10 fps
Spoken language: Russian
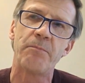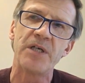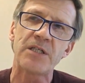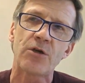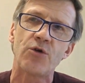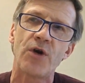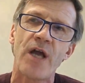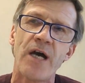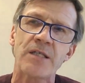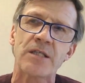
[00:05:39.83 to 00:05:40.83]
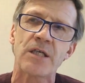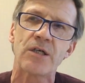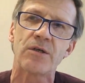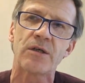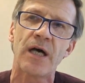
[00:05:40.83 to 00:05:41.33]
э, быструю
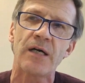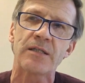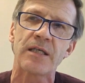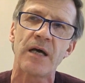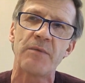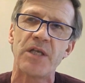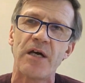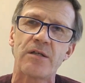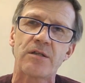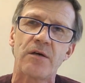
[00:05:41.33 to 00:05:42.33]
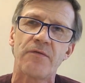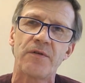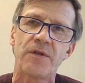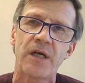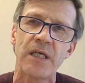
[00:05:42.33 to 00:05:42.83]
реакцию, как цена меняется
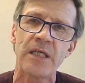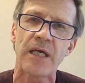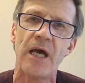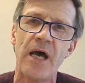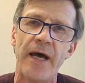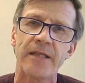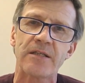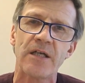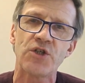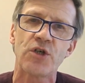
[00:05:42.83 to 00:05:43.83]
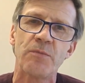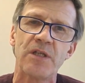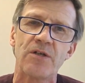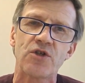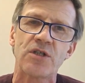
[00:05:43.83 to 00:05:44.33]
на рынке, это значит,
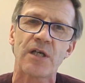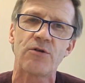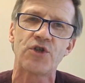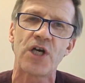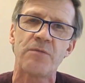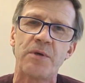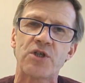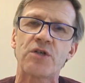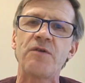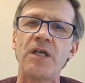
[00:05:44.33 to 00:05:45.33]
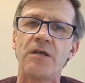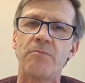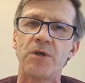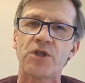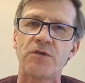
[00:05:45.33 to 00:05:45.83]
мы должны заключать
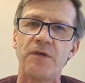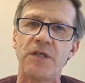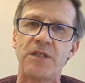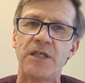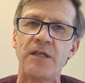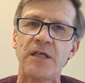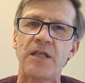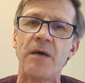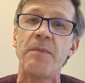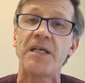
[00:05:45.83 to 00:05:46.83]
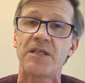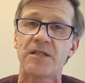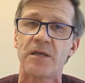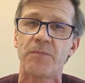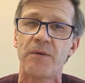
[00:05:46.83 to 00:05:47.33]
биржевые, биржевые сделки на
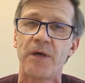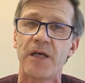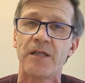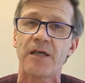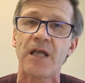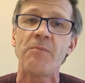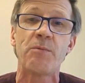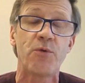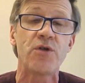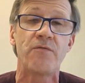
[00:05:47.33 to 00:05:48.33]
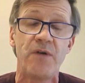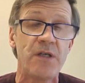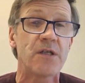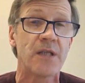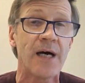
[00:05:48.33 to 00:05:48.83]
месяц, например. И тогда mm-hmm. мы будем
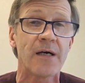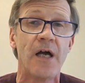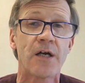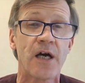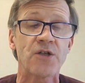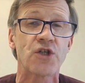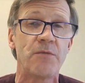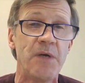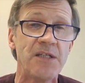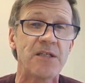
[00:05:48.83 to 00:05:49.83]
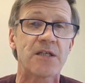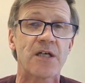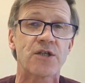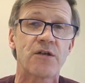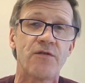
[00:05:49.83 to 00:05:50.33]
видеть да, каждый месяц,
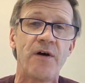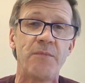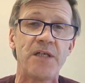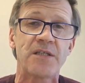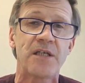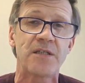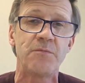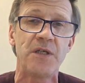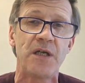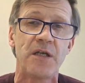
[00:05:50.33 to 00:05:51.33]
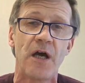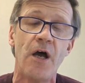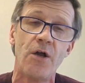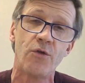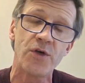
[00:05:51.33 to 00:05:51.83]
каждые два месяца
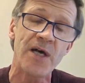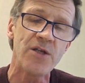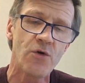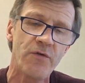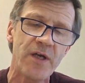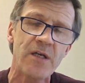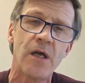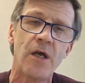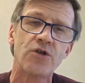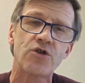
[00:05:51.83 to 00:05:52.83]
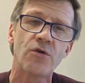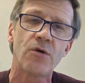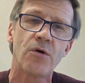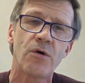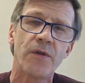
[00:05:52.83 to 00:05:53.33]
изменения. Но я не уверен,
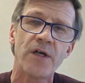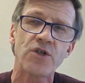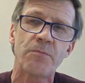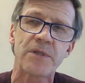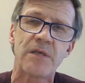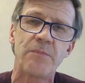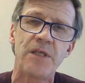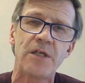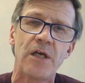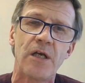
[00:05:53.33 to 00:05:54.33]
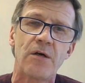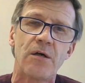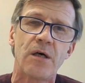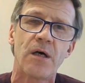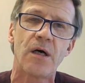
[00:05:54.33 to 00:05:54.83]
что наши потребители
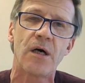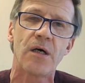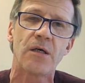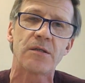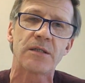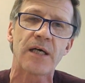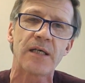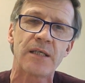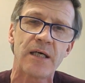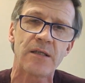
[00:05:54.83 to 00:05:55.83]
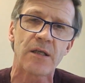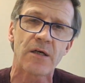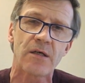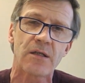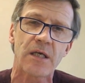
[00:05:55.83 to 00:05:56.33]
э, захотят
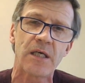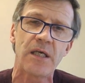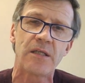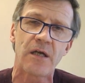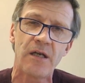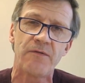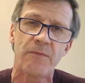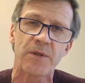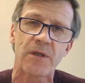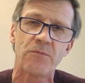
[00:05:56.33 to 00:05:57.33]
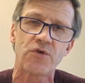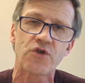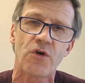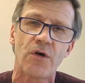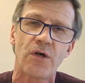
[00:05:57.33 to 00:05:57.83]
так, э, такие тарифы, потому
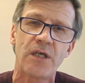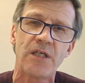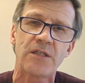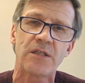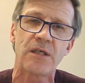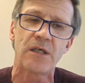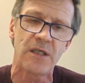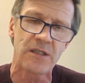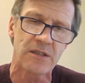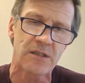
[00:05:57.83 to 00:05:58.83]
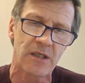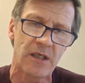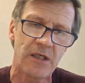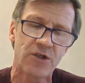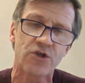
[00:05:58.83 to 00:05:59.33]
что есть, есть и
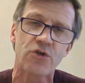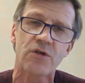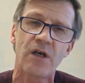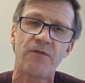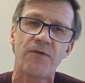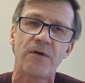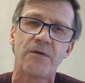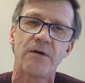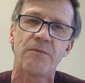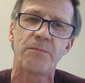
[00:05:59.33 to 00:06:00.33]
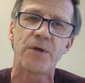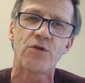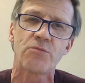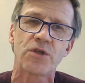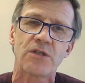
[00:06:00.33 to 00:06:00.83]
риск, что тариф, э,
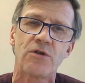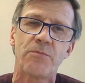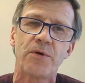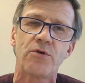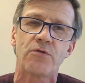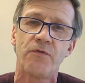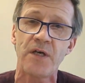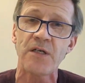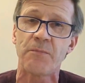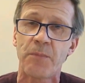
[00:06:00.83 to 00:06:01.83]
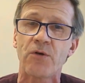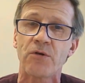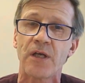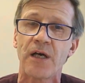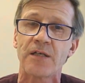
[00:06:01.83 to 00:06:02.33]
при том, что если он пойдет вверх на
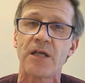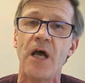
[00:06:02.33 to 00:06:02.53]
природный